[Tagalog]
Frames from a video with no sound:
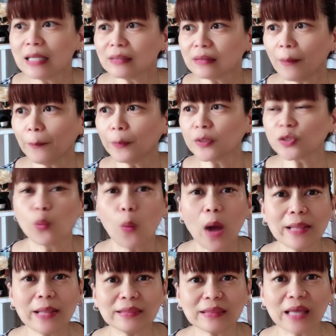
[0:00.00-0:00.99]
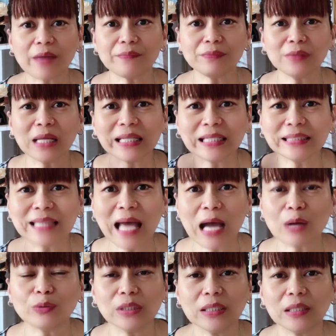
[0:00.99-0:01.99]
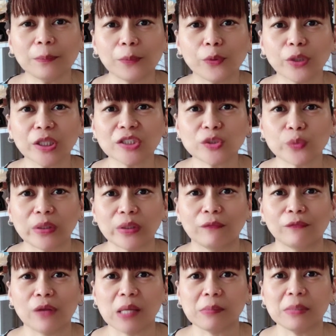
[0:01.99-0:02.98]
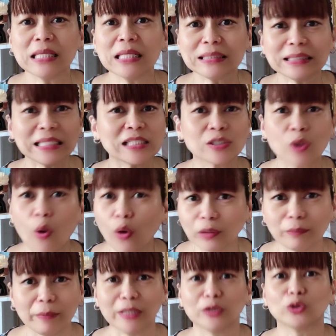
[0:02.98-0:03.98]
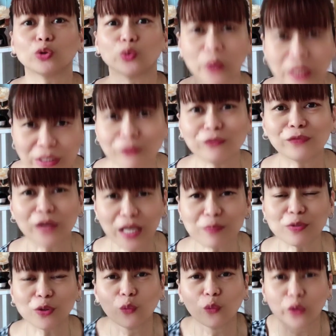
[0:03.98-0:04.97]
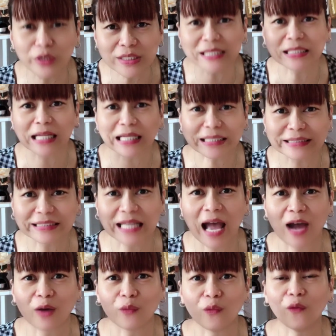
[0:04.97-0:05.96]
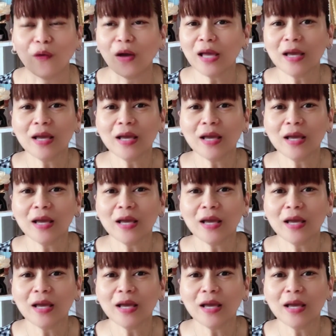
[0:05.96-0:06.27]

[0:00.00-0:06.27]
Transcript: Tapos one time, nakita ko na lang po yung twin flame. Hindi soulmate, twin flame yung words na nakita ko.